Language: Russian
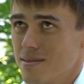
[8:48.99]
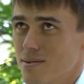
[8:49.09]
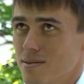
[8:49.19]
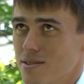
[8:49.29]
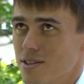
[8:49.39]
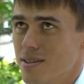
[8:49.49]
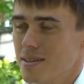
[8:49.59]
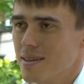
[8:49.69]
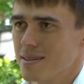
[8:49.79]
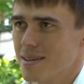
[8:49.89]
Года 4
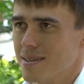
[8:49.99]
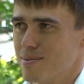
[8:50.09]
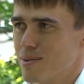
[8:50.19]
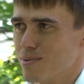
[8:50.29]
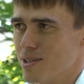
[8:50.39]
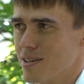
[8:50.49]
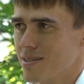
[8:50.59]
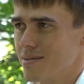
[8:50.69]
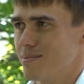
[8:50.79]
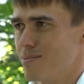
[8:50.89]
назад я пробежал
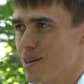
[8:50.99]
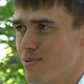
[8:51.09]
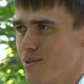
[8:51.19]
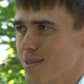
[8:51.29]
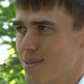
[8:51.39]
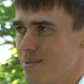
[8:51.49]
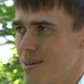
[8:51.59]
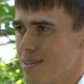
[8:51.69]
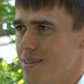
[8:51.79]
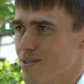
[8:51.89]
марафон там,
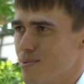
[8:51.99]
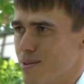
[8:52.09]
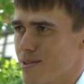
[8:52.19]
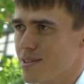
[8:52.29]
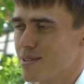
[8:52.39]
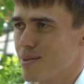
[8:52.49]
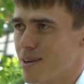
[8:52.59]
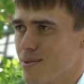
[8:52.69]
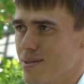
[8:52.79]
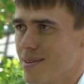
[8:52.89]
когда еще проводился
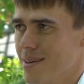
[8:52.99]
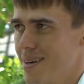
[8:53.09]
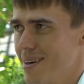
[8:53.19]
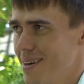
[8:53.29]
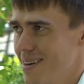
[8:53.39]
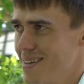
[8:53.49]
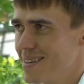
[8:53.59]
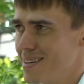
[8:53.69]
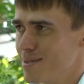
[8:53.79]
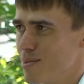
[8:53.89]
марафон.
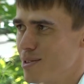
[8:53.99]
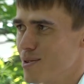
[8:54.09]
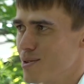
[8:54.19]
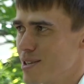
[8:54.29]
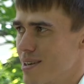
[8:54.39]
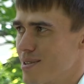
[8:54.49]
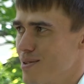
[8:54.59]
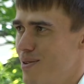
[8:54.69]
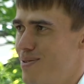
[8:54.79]
Я был не очень готов,